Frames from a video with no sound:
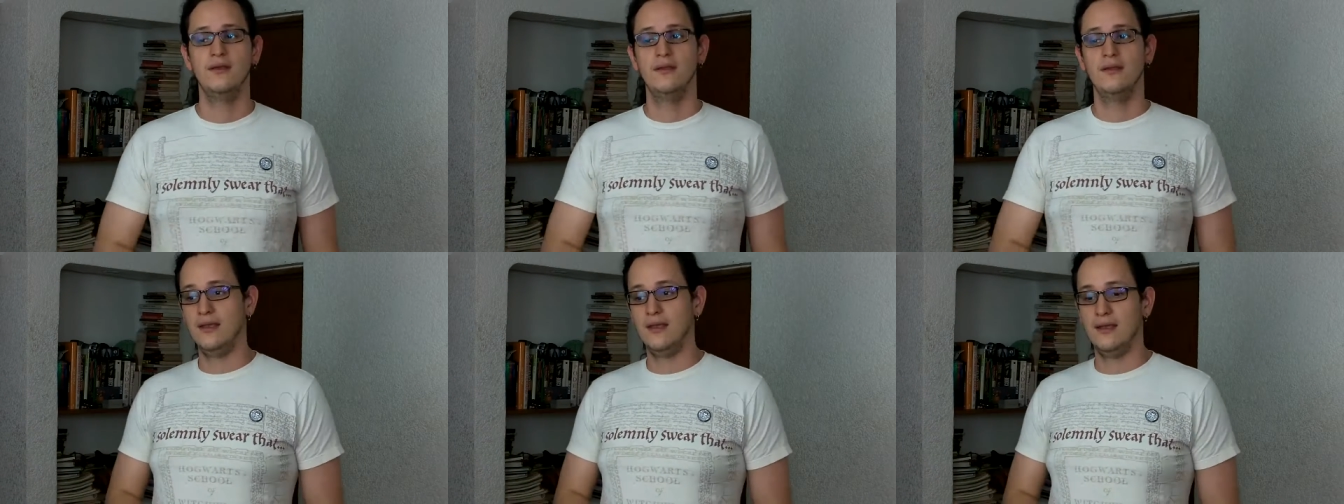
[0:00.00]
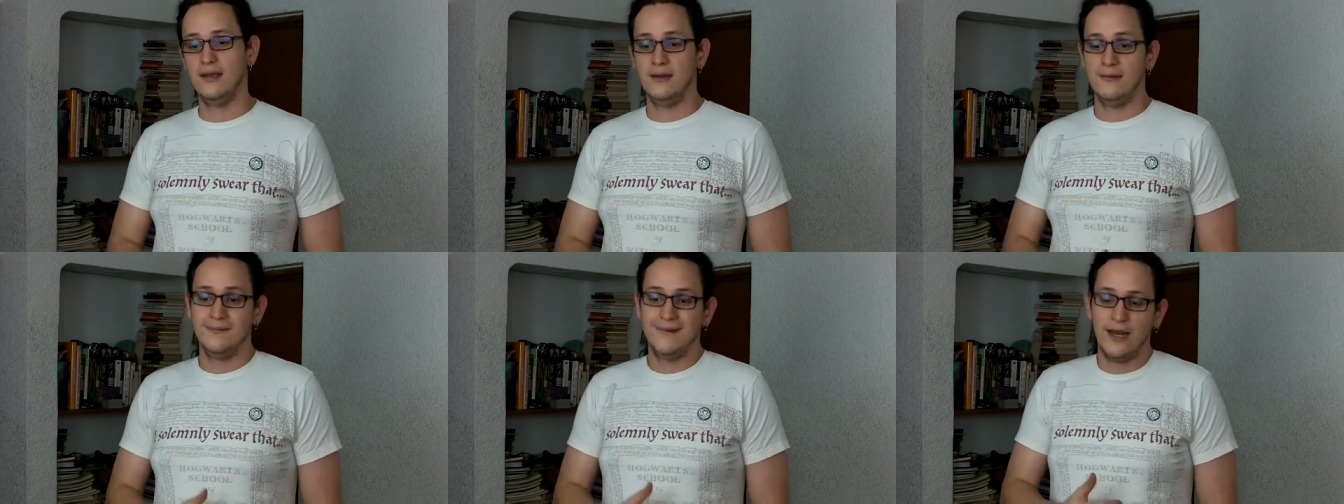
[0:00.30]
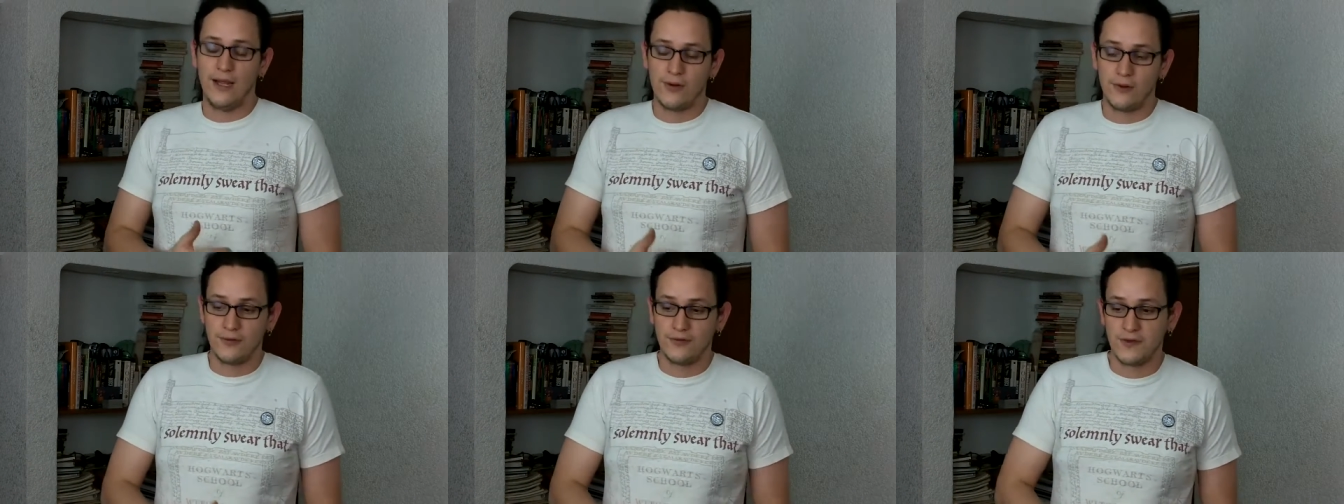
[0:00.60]
Y
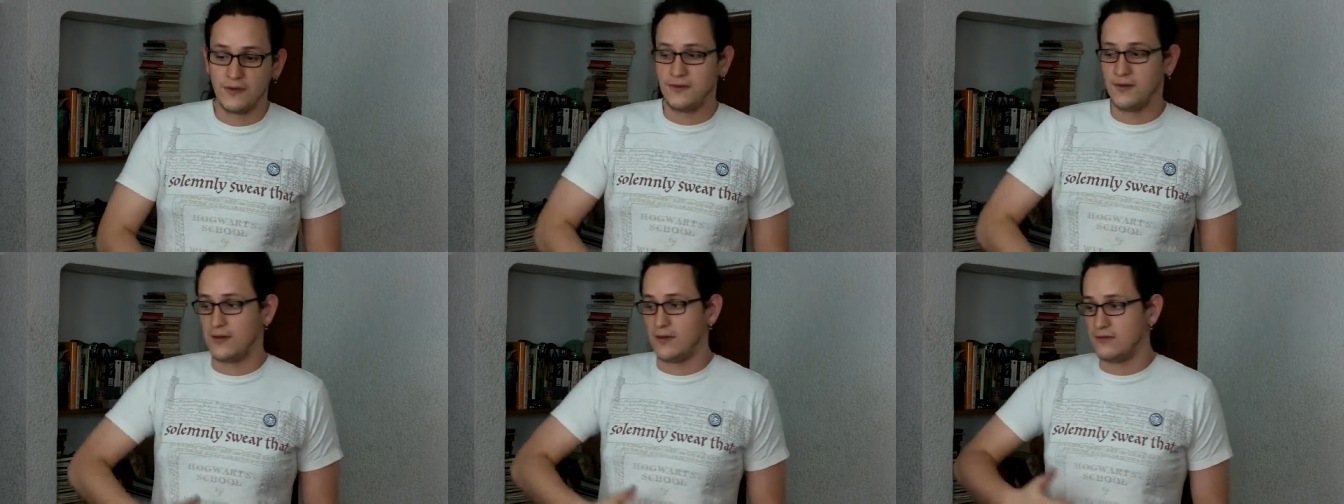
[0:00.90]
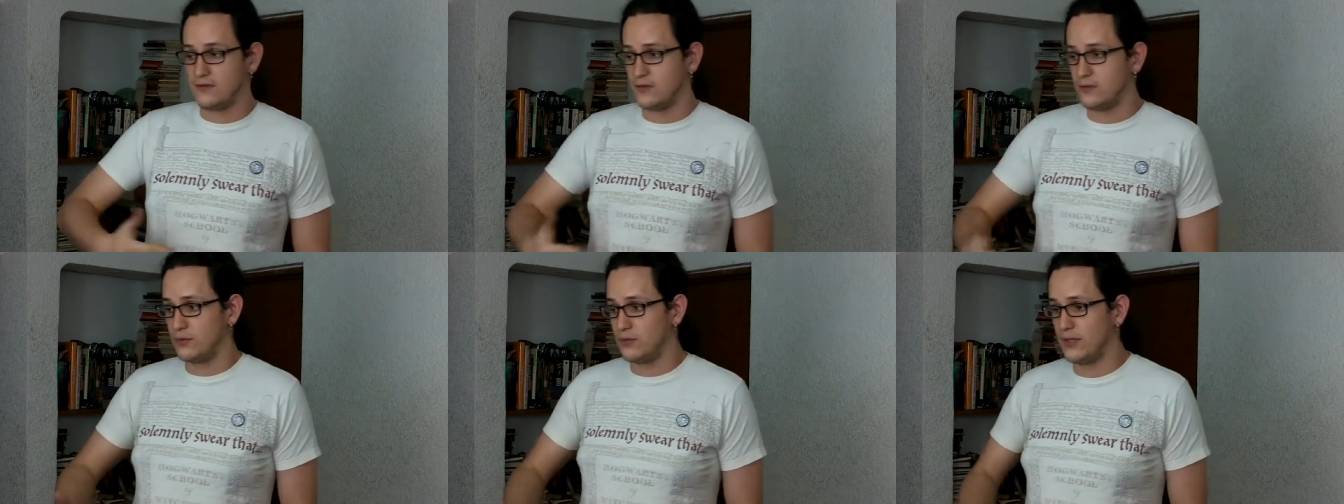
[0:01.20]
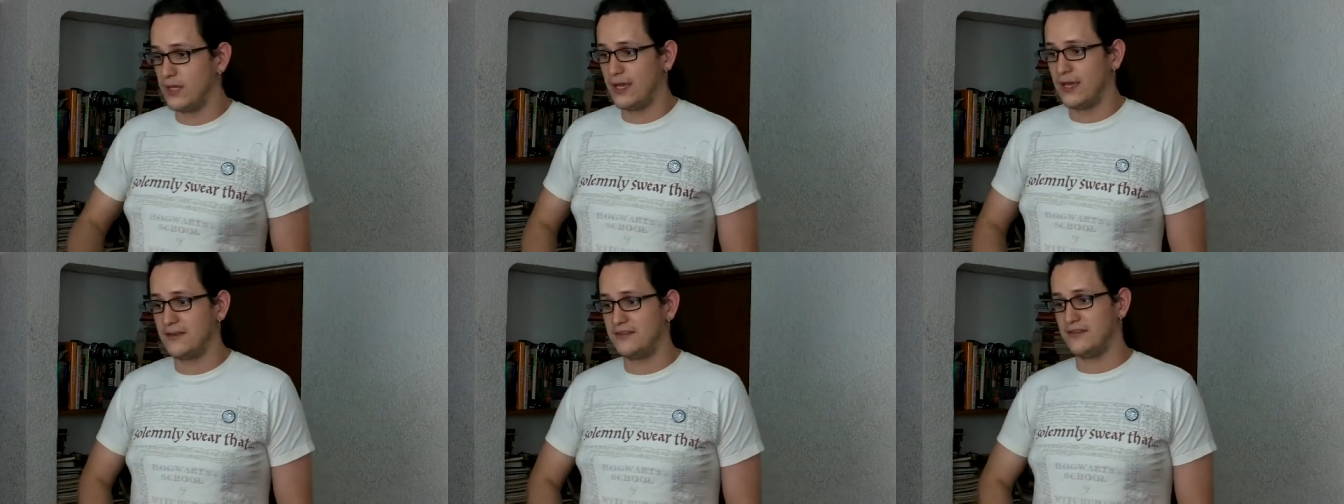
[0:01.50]
la cosa es de que si
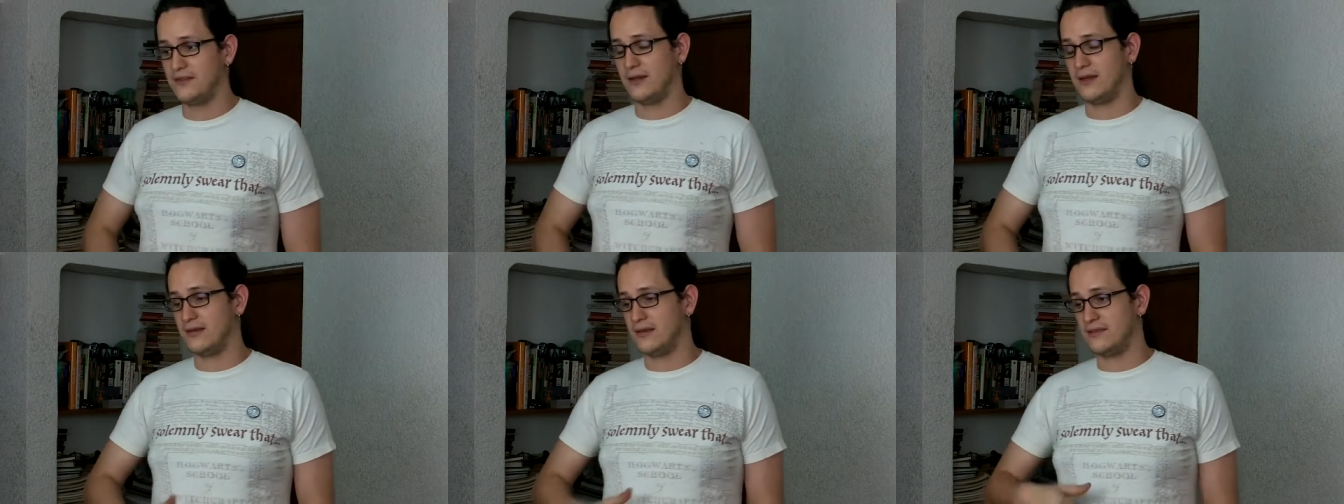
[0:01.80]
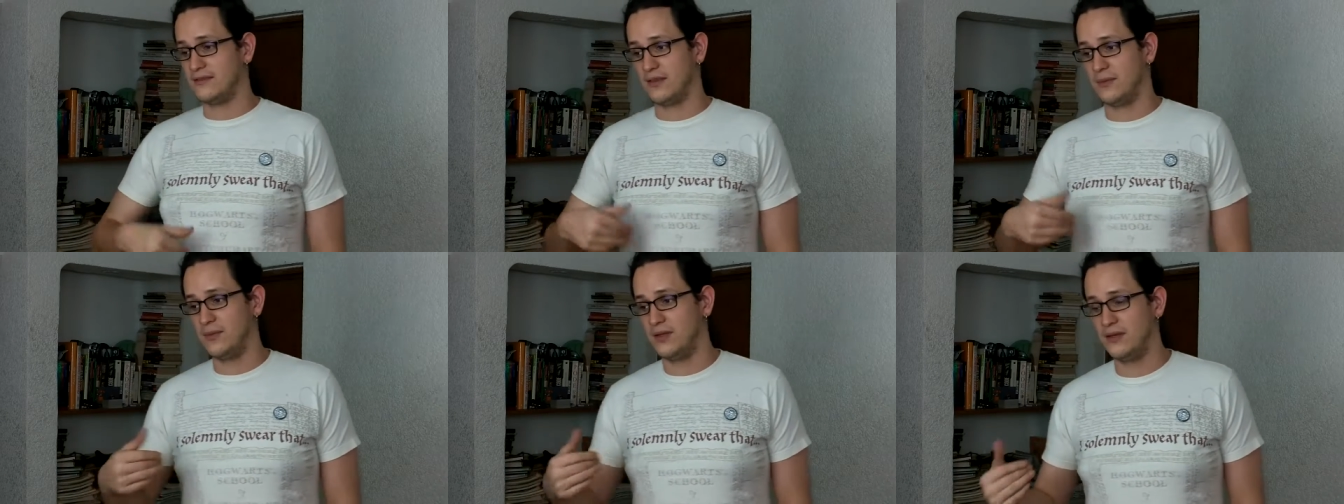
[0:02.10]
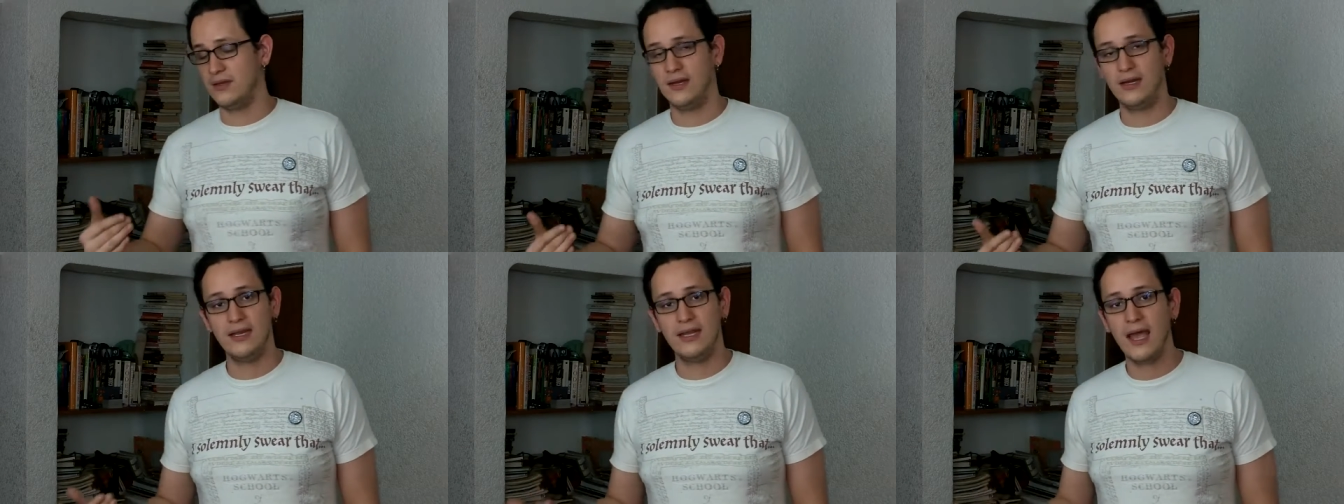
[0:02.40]
tú llegas y tratas
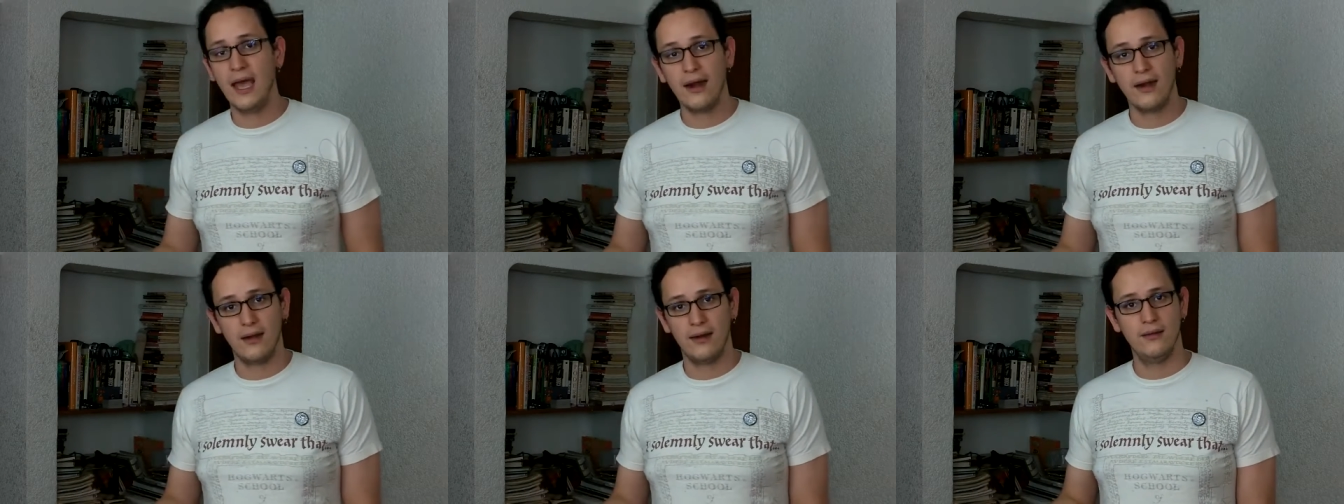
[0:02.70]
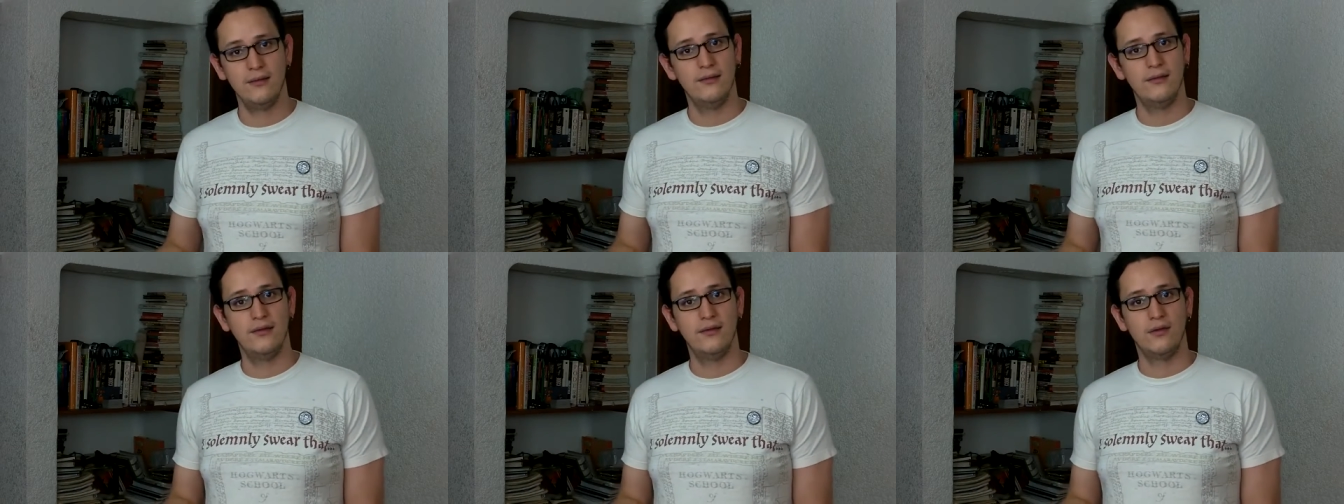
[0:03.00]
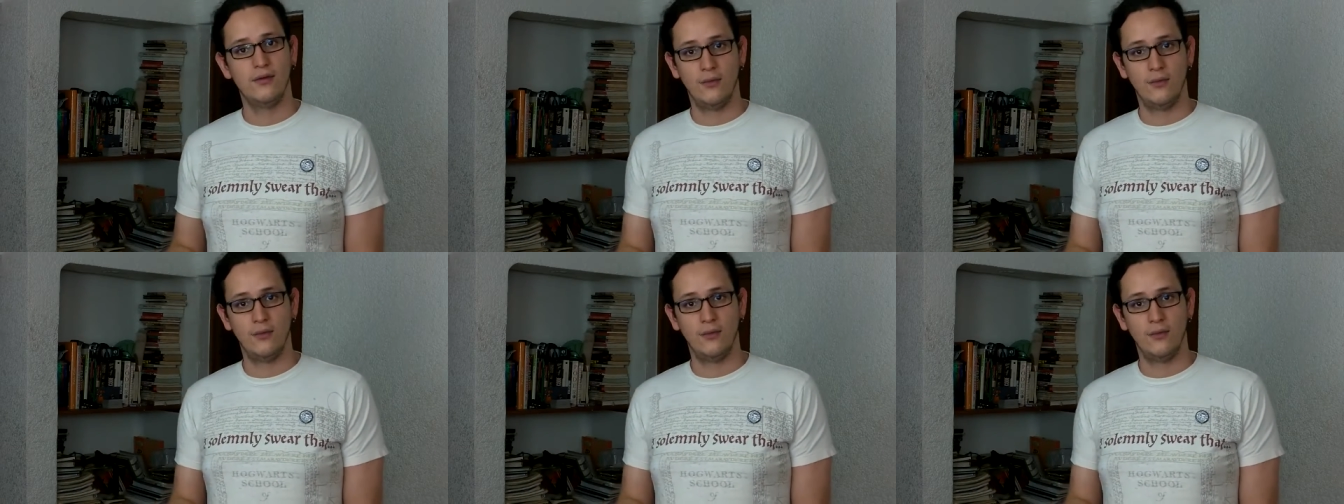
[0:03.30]
también de ligarla,